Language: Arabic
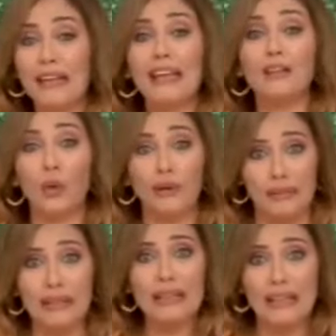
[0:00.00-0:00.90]
كيك انتوا
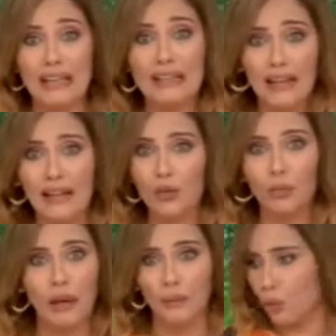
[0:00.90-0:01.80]
عارفين ان الكيك ده كانوا
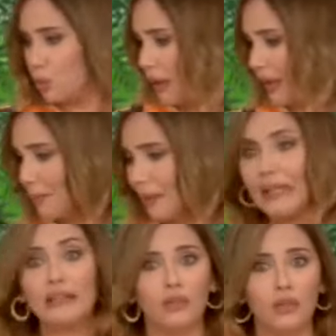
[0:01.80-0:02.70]
بيعملوه هي
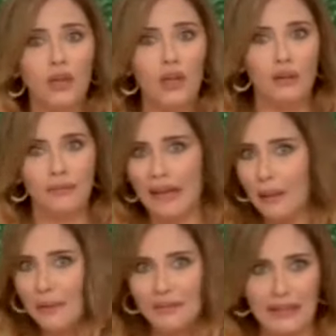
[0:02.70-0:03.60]
بايد
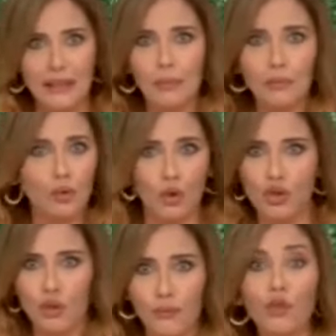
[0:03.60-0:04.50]
فهي بالتالي ما
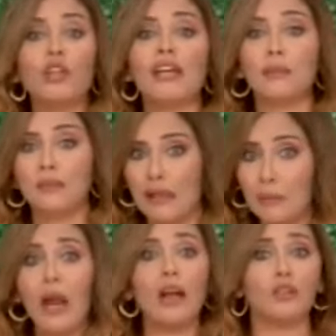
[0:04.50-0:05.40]
بتدخلش الفرن هي كانت
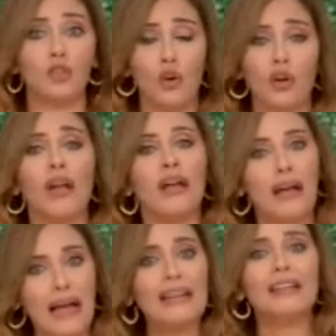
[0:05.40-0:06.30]
بتتعمل على النار
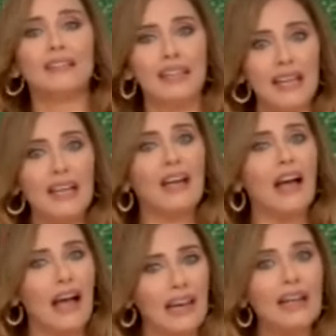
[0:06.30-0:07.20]
حله كيك
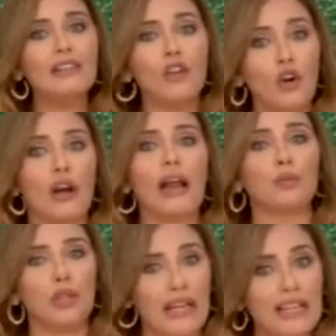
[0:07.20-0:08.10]
على النار على
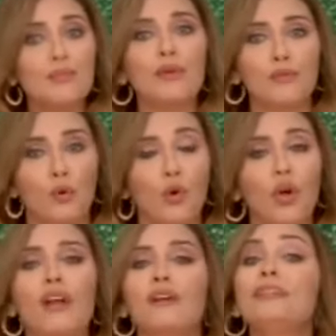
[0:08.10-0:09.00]
البوتاجاز من فوق
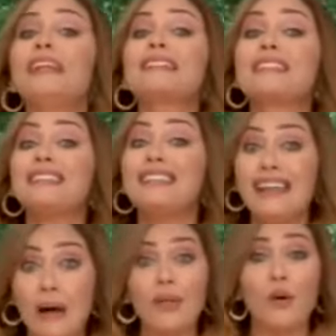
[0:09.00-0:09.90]
في ناس
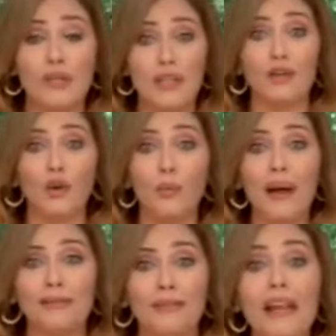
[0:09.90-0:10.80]
كتير قوي انا واثقه ان هم
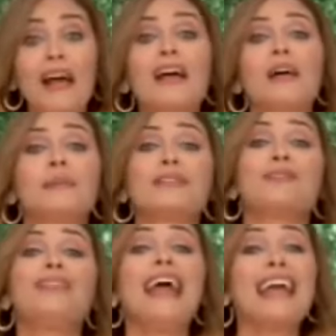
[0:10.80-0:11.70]
عارفينها بس
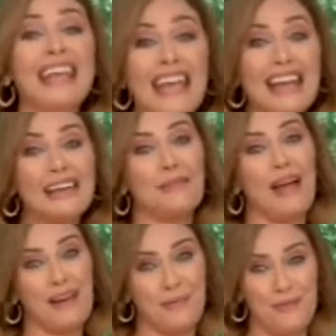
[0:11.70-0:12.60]
في اجيال ما
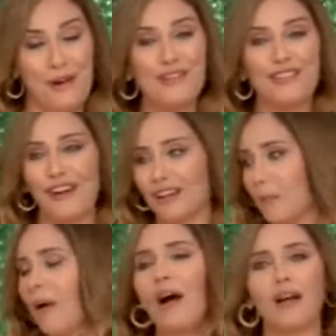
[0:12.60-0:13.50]
يعرفوهاش
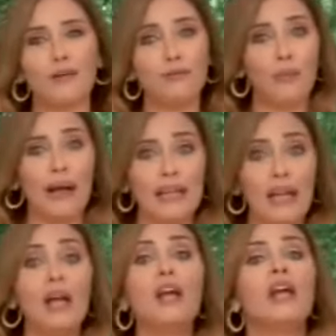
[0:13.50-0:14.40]
النهارده بقى هعرفهم
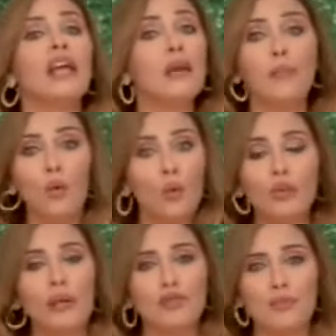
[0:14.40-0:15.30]
عليها هي
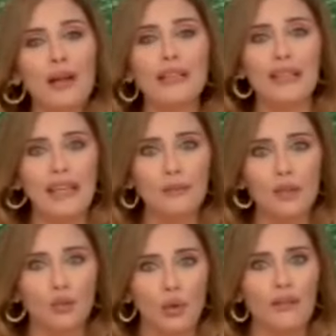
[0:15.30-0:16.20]
موجوده مش معنى ان هي من
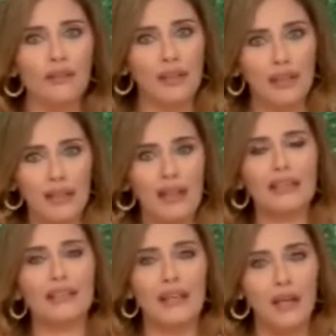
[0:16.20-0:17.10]
التراث ان احنا
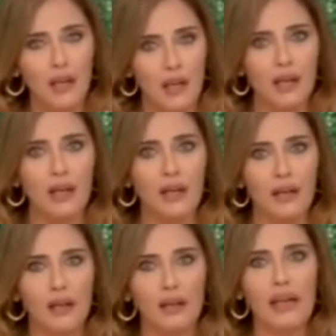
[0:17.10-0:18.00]
يعني
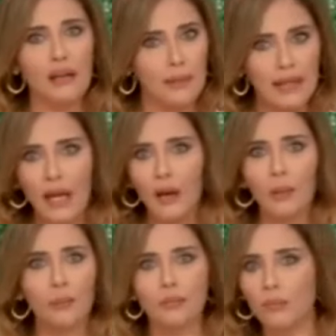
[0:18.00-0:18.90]
آه،
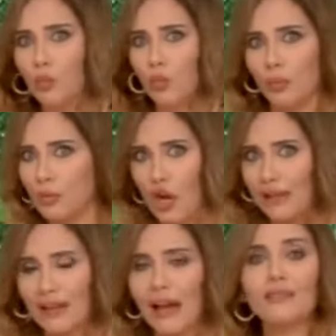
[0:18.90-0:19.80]
جايبينها ومش
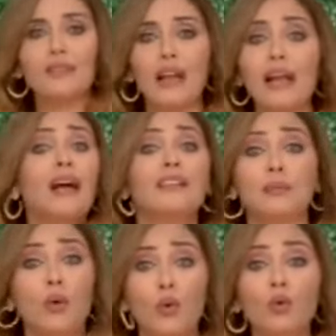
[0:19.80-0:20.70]
عند حد لا لا
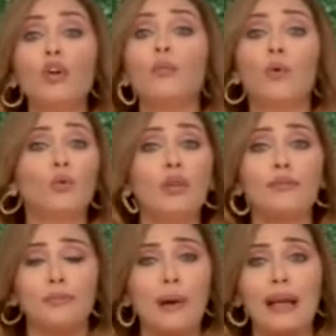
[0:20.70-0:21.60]
دي موجوده وموجوده
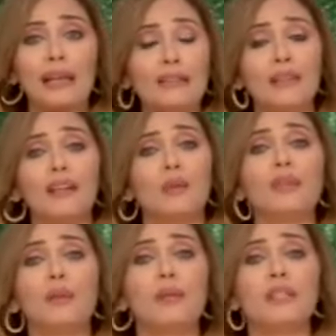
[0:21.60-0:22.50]
في محلات
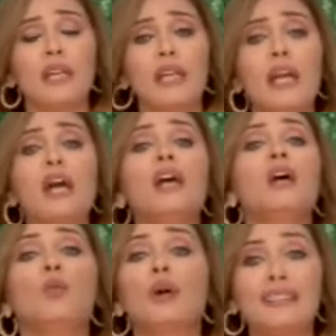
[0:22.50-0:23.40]
الادوات المنزليه
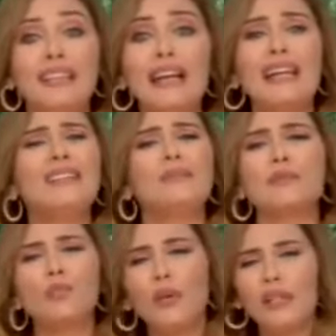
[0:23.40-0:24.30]
وكتيره جدا
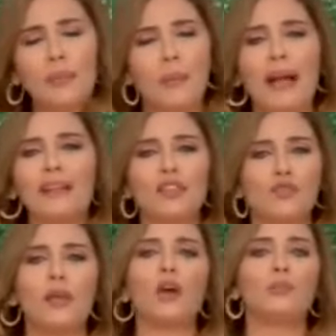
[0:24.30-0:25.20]
بس ممكن يبقى
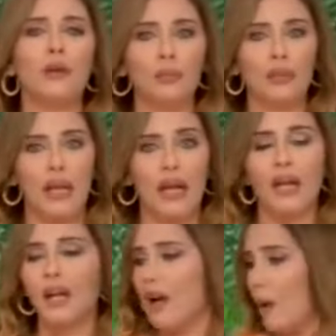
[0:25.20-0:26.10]
محدش بياخد باله منها
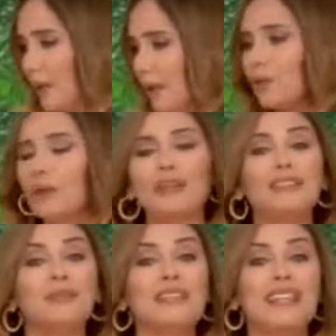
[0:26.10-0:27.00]
هوريكم
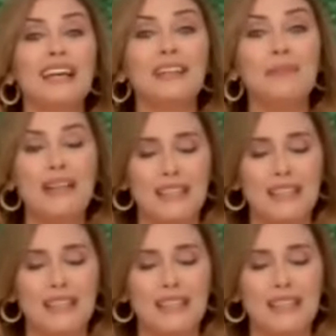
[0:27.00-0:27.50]
دلوقتي بنستخدمها